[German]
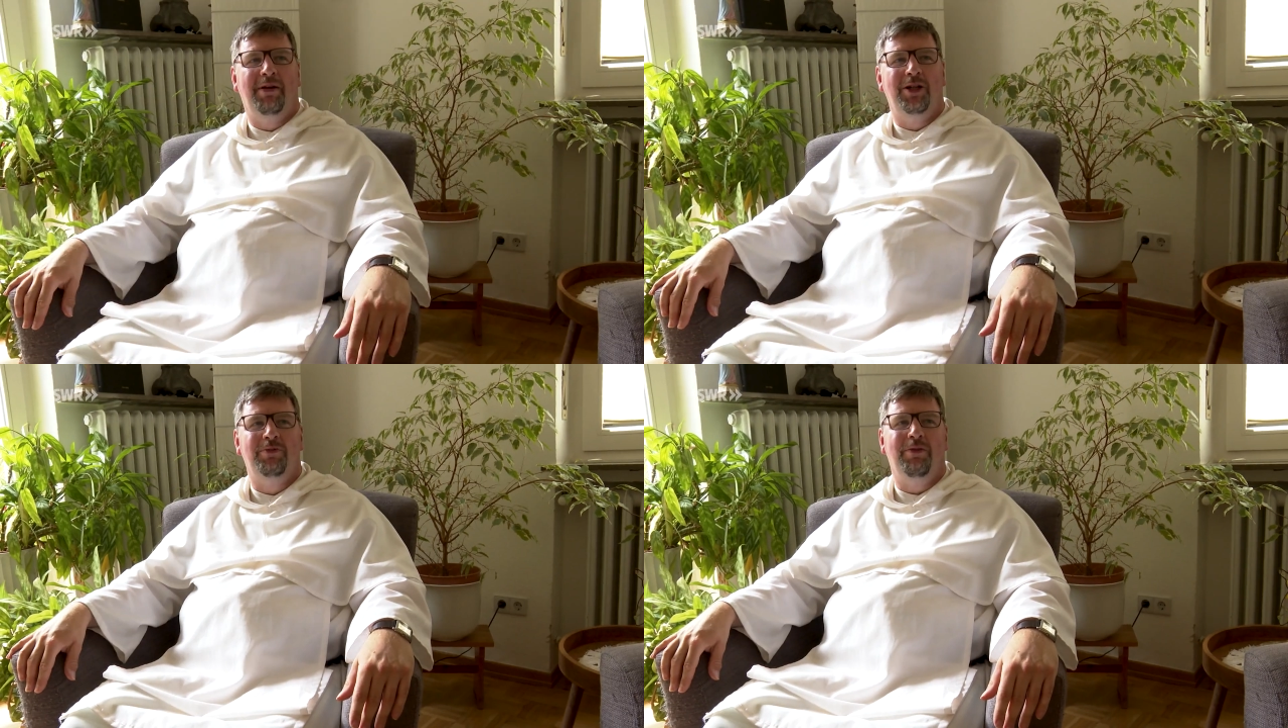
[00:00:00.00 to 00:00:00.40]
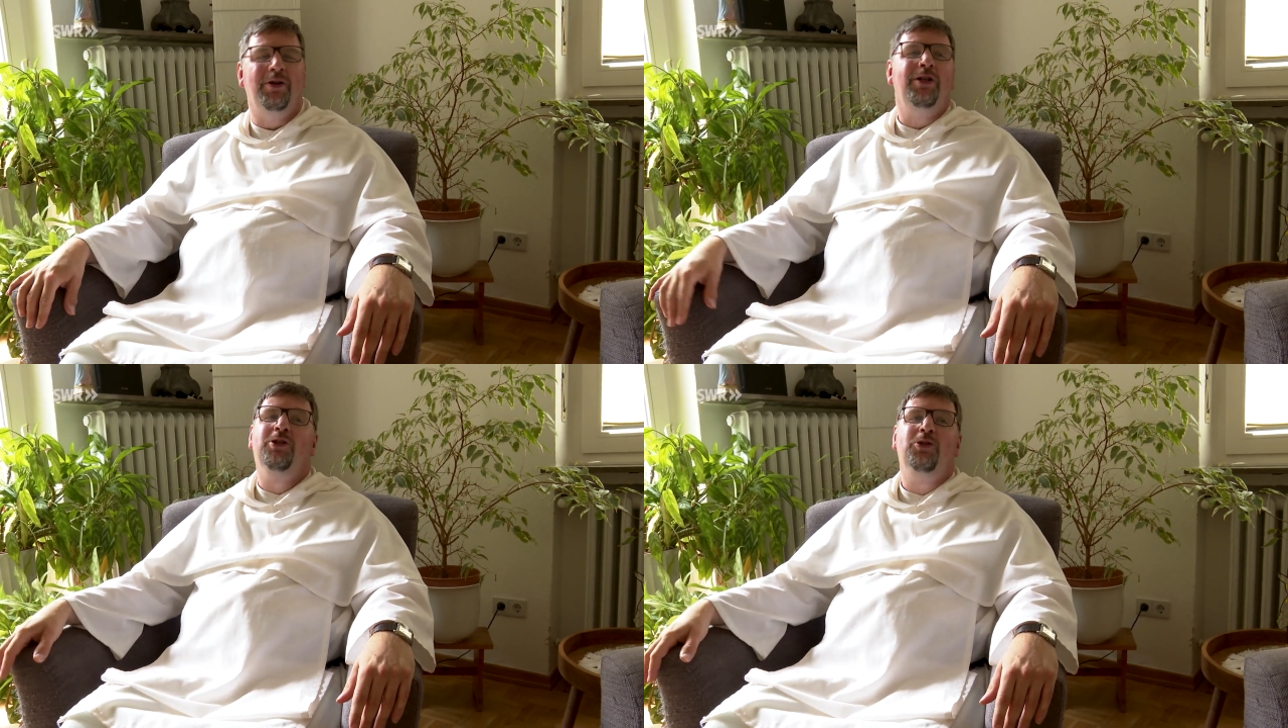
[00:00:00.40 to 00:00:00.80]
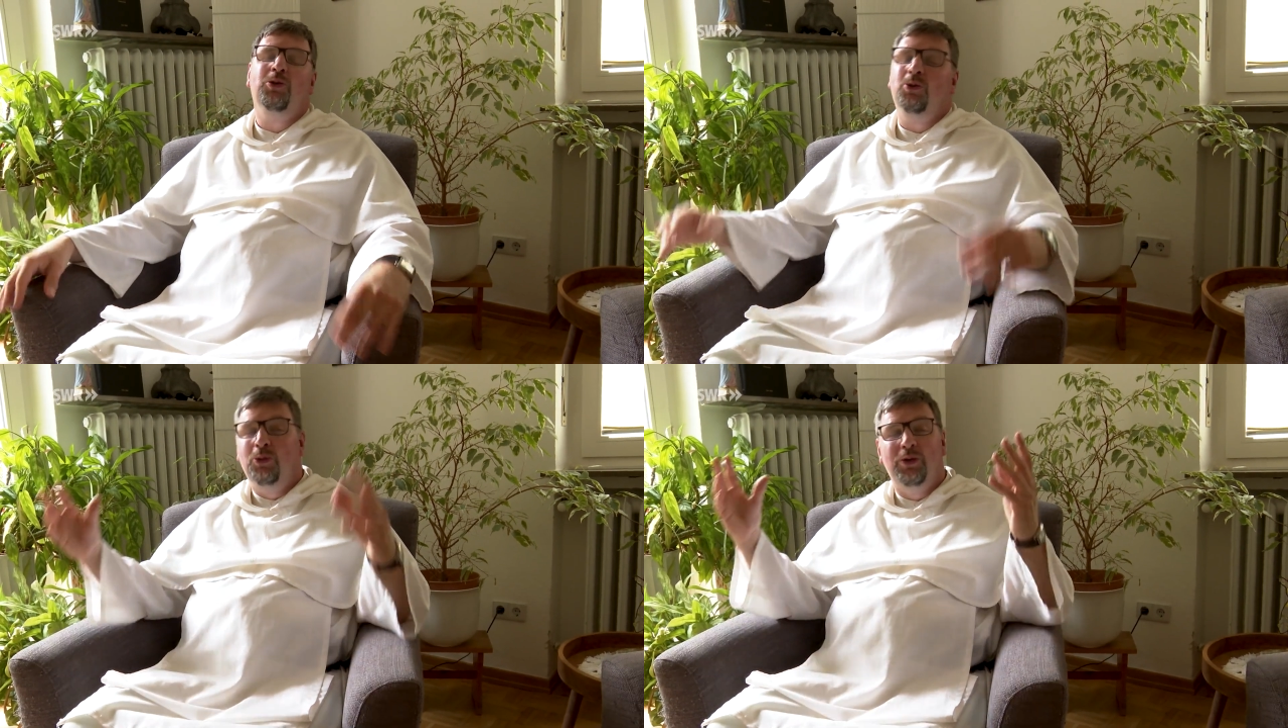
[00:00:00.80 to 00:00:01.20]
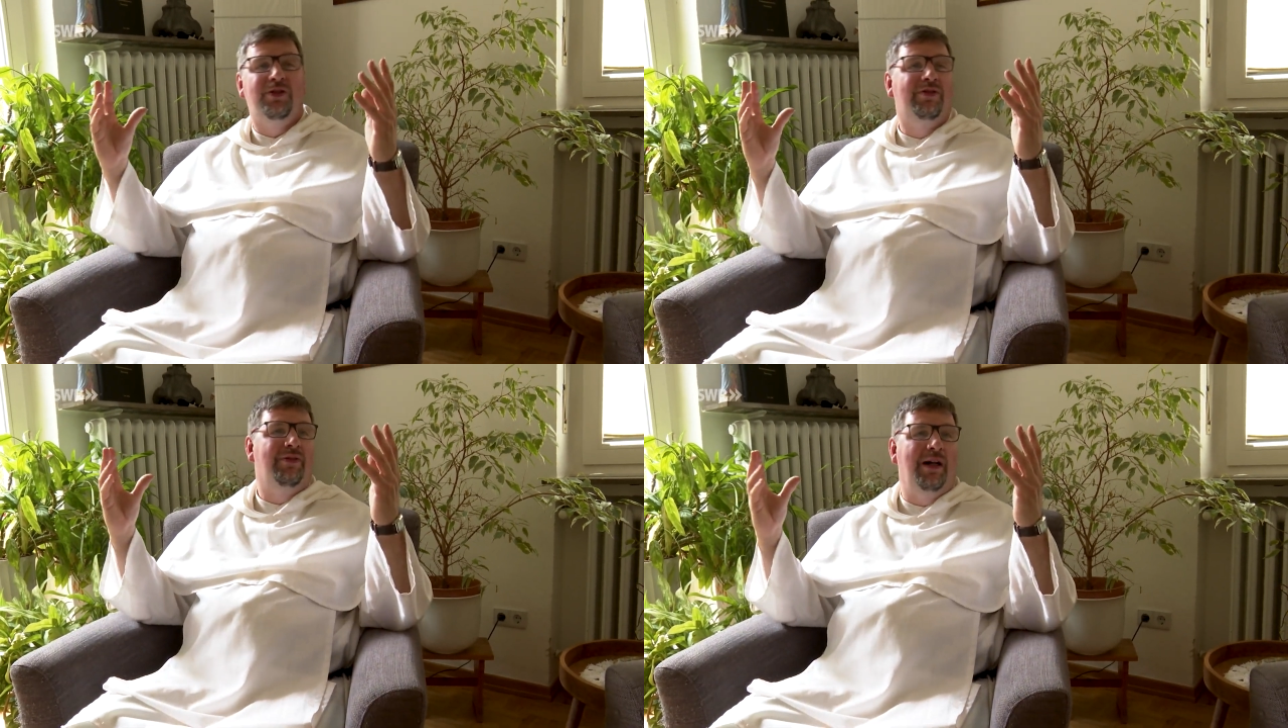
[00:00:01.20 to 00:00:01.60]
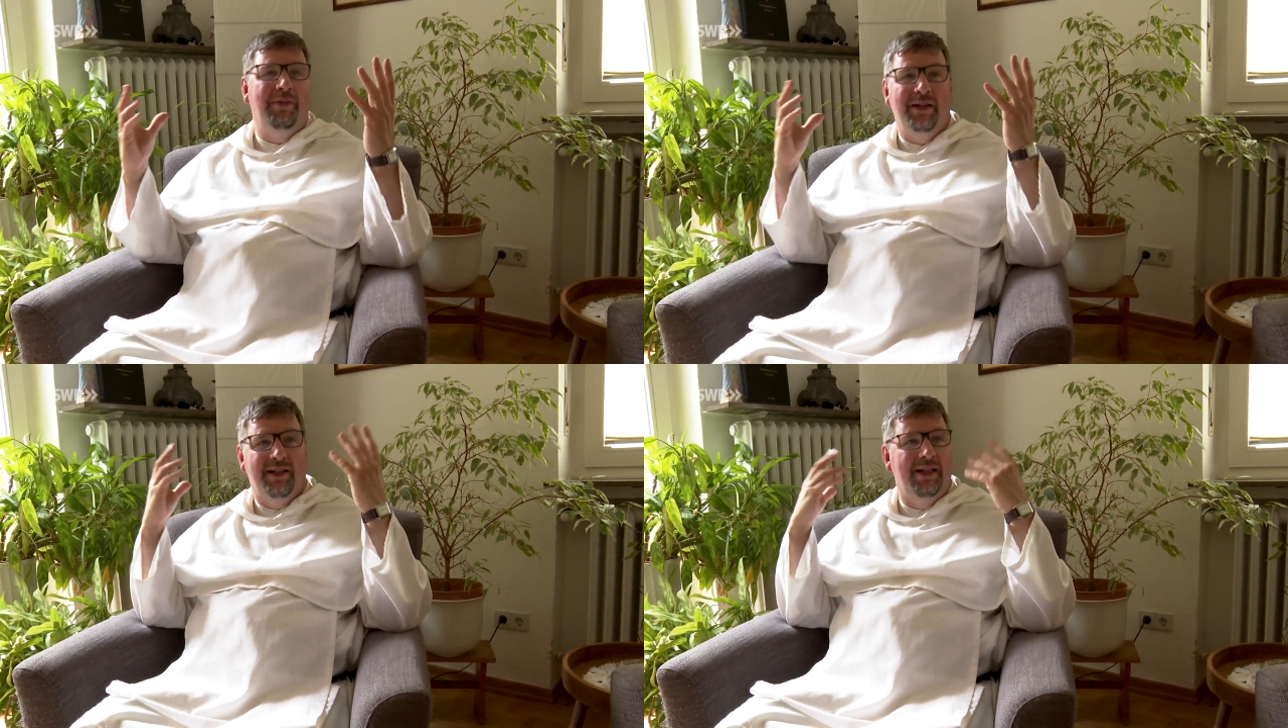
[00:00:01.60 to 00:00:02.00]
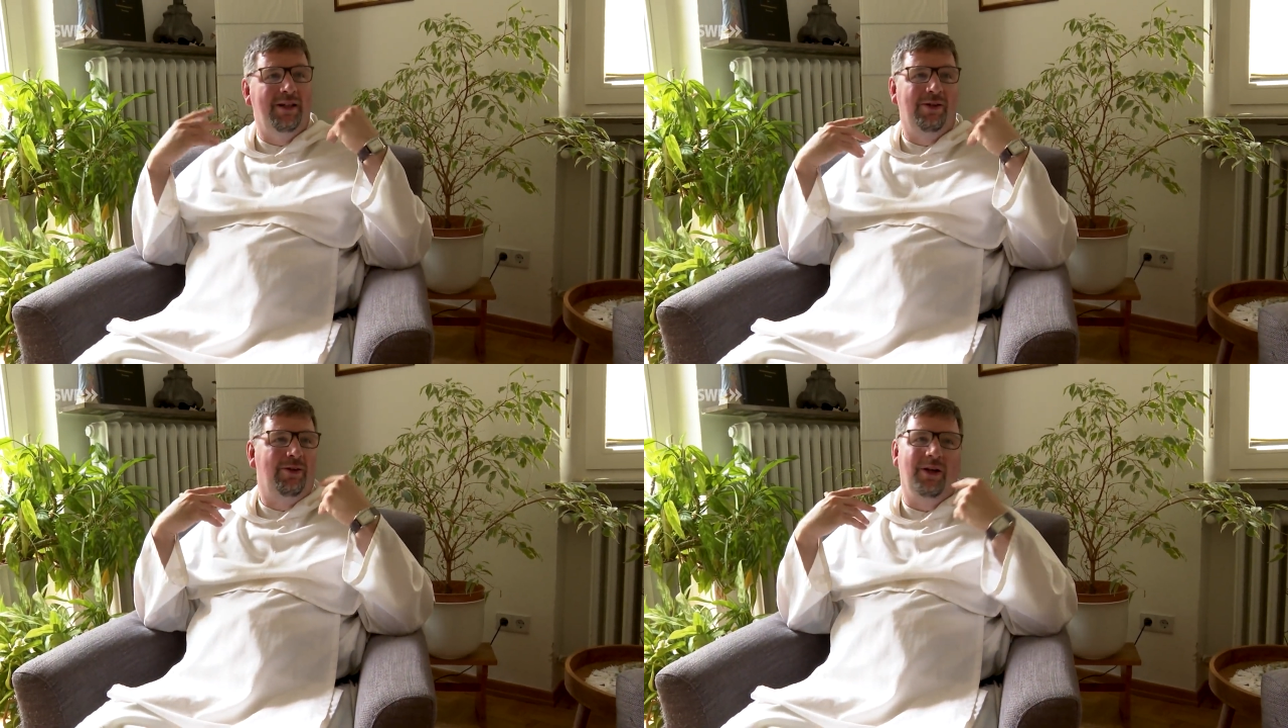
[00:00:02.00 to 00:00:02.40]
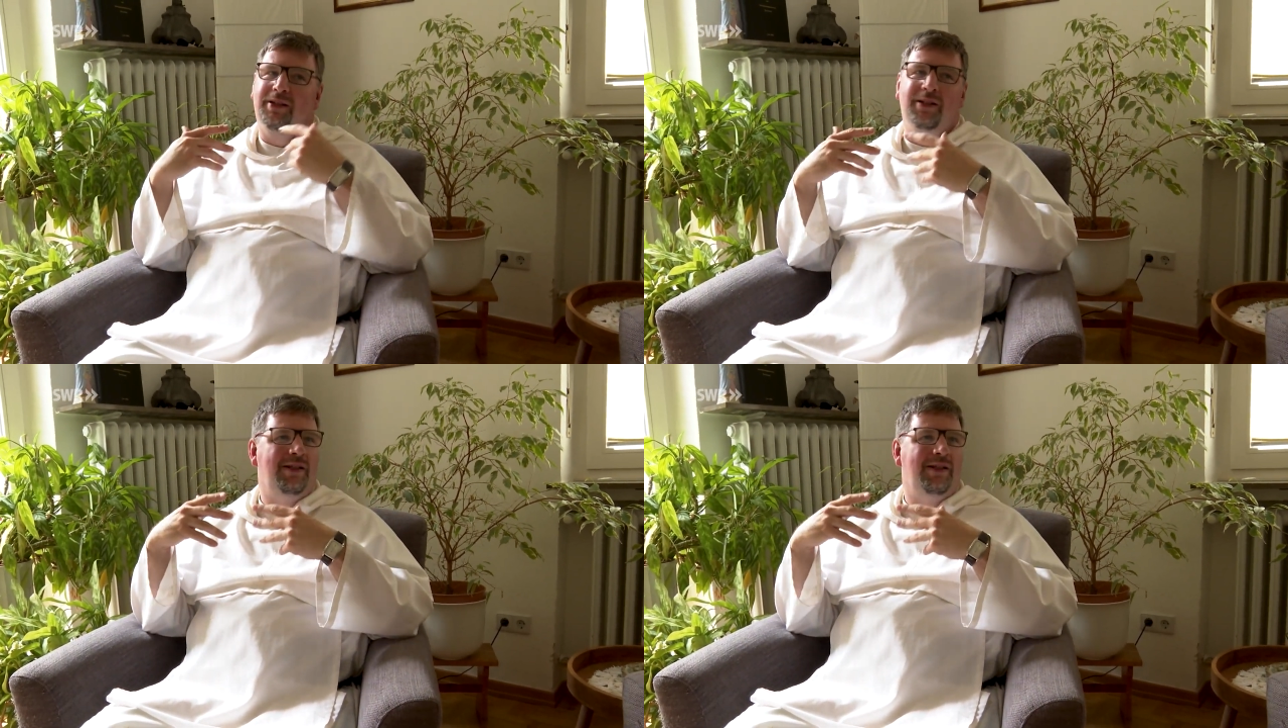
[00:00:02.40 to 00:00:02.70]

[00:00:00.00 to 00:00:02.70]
manchmal nicht so gut, weil man Dinge hört,